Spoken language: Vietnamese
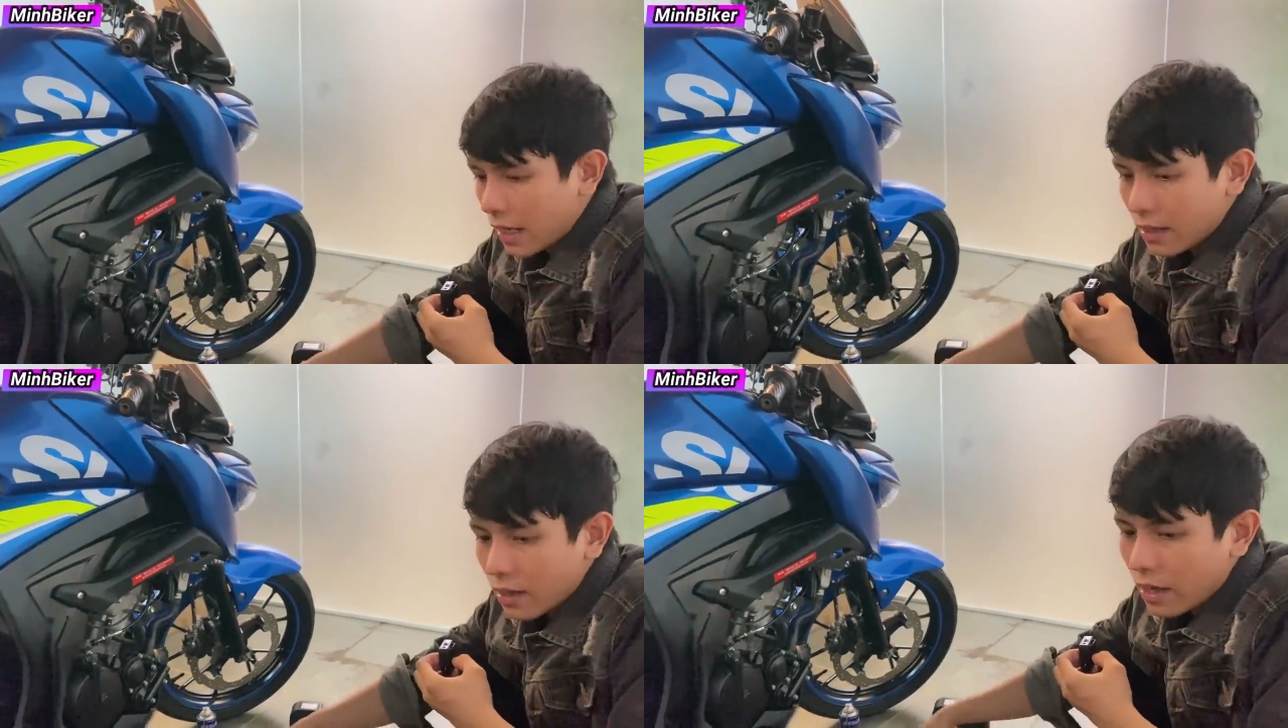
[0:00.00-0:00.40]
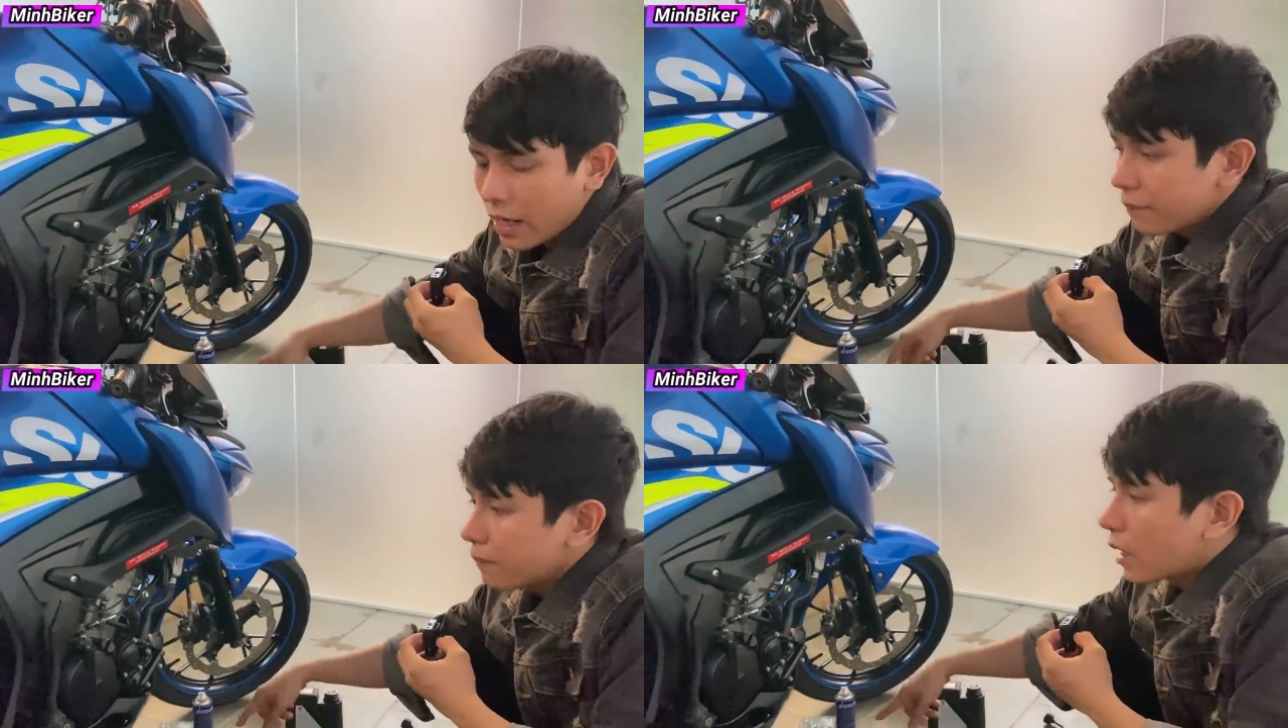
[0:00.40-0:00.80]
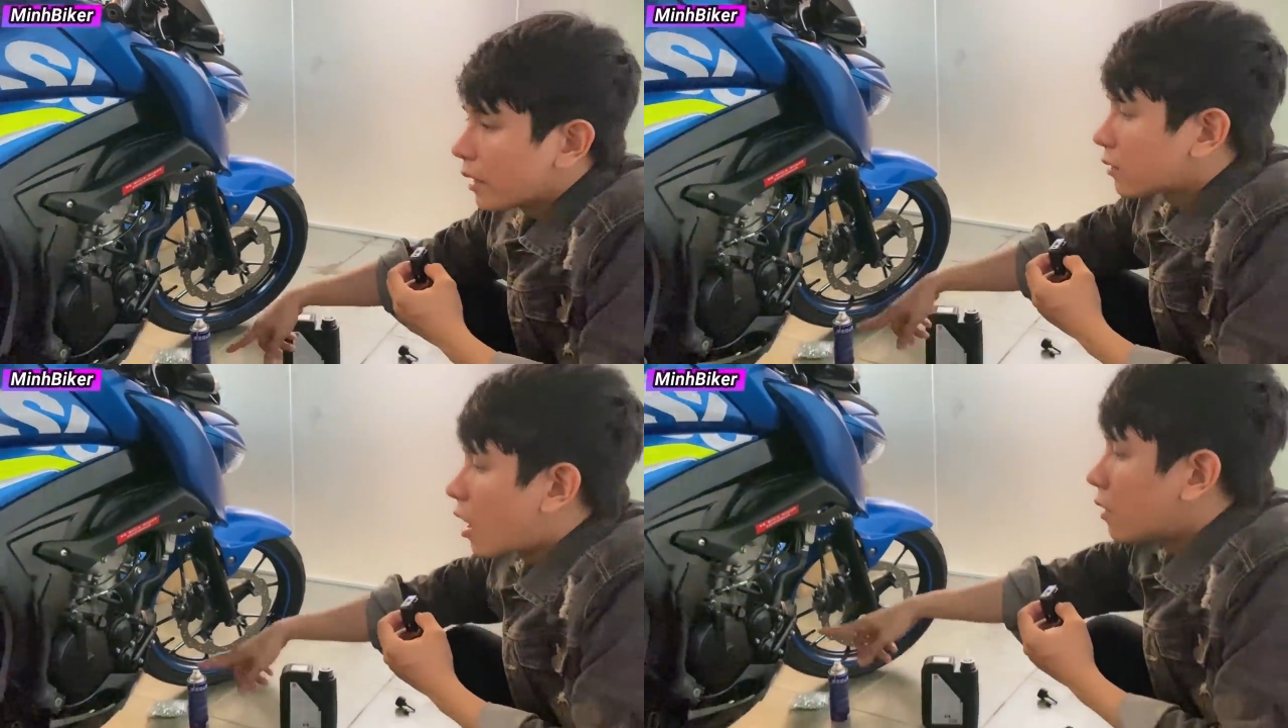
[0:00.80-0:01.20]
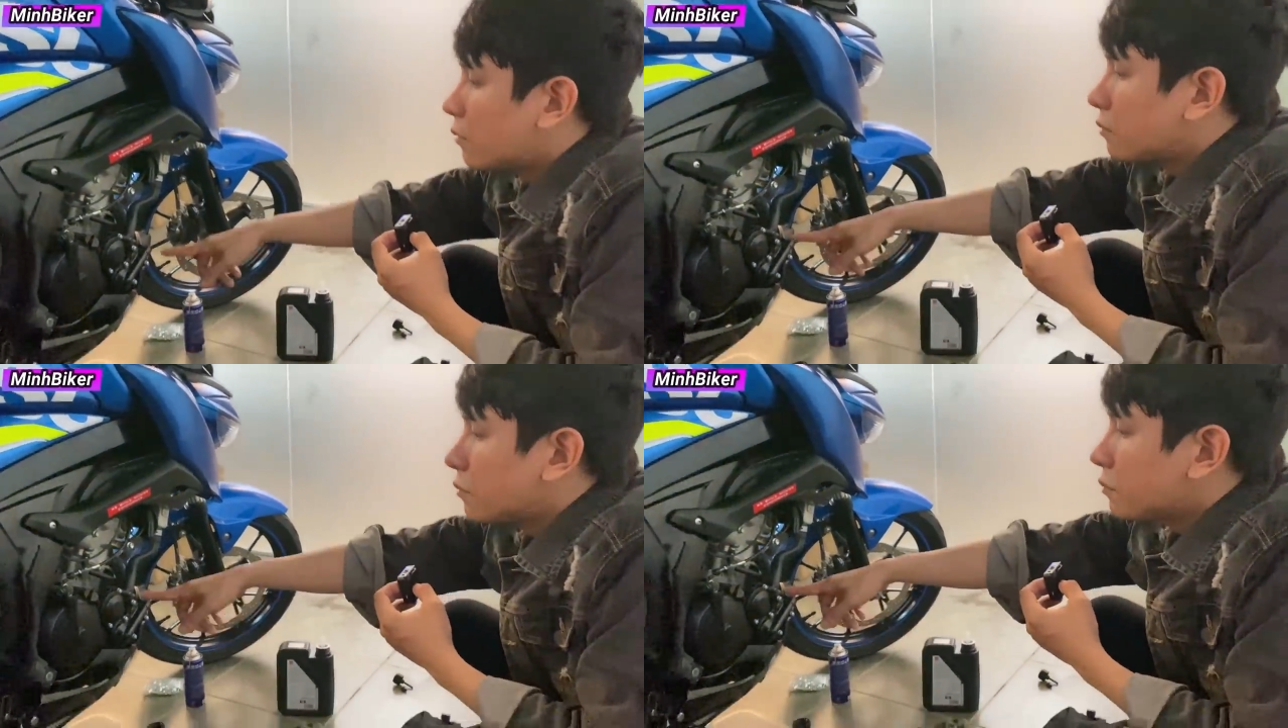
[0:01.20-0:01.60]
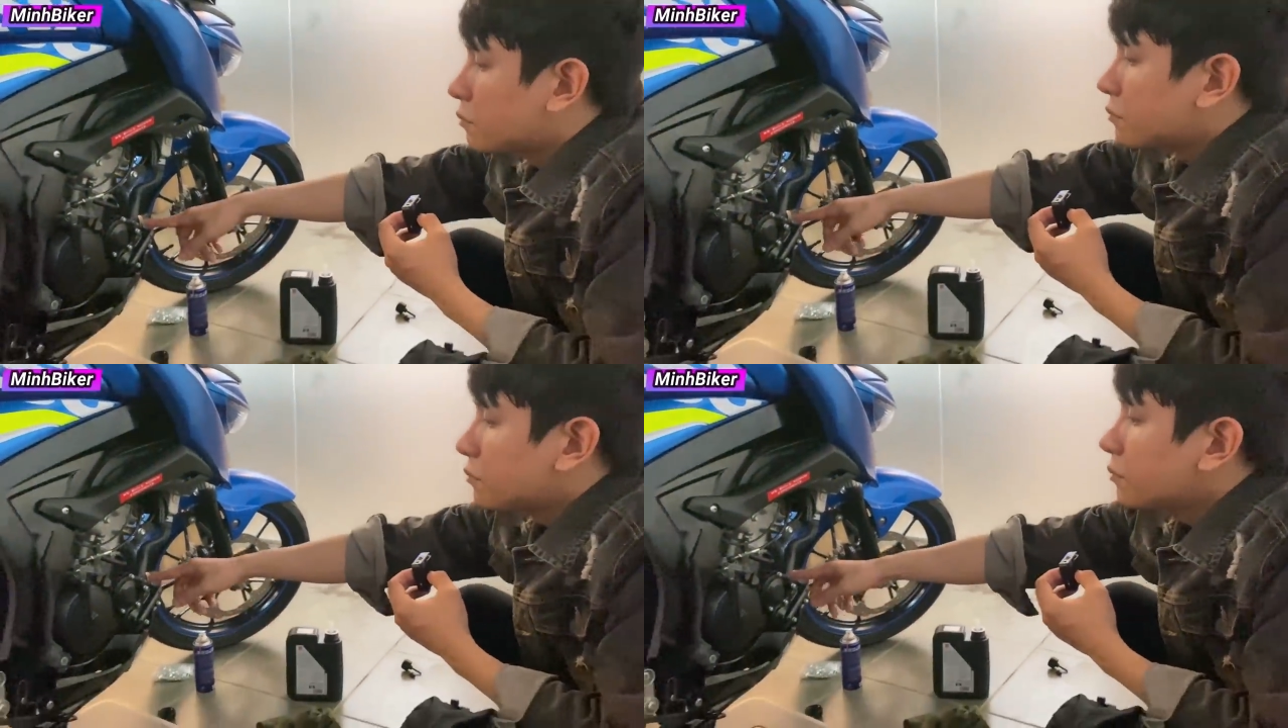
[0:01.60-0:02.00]
Đây em à, còn
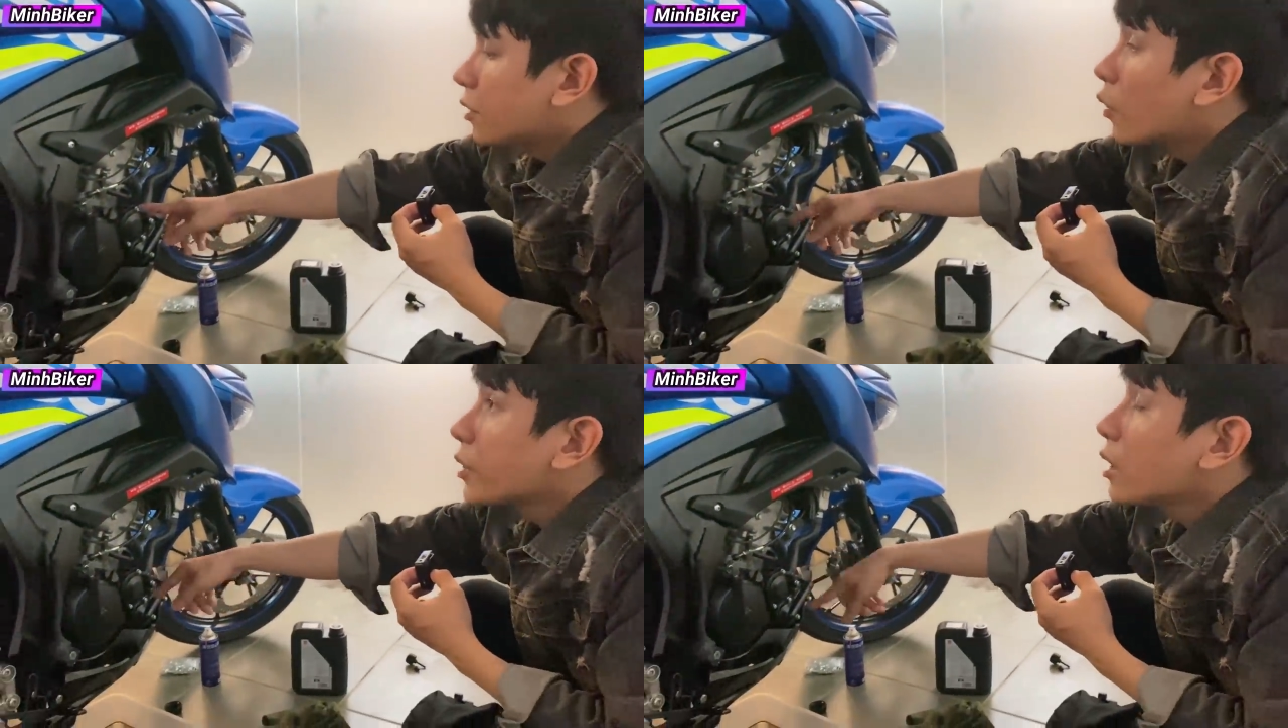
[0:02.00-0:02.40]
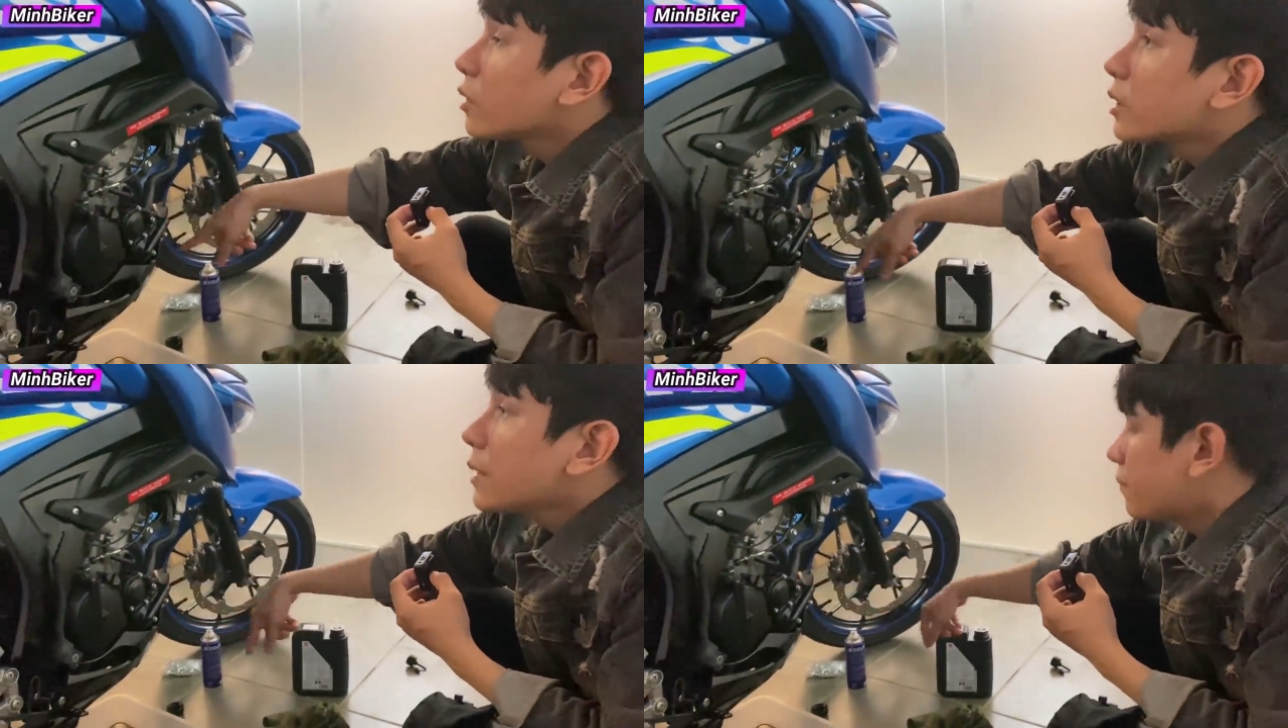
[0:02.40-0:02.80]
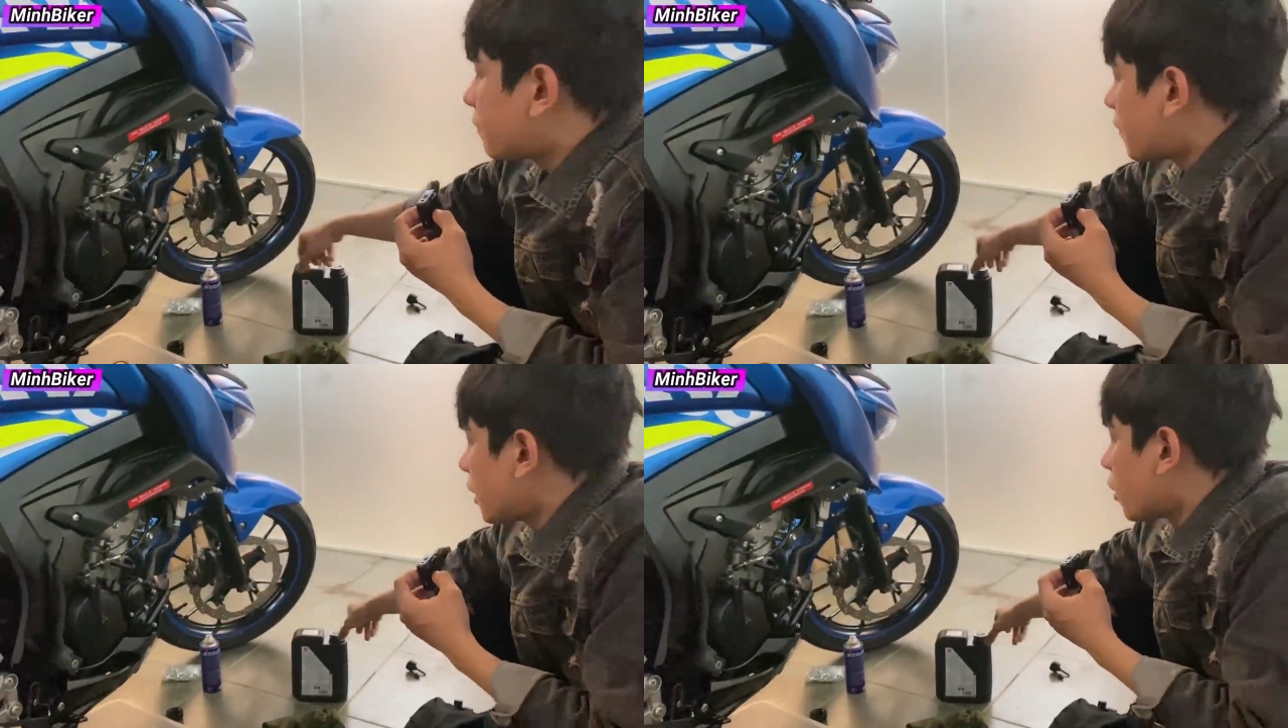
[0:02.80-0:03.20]
đổ nhớt vô tiếp, mới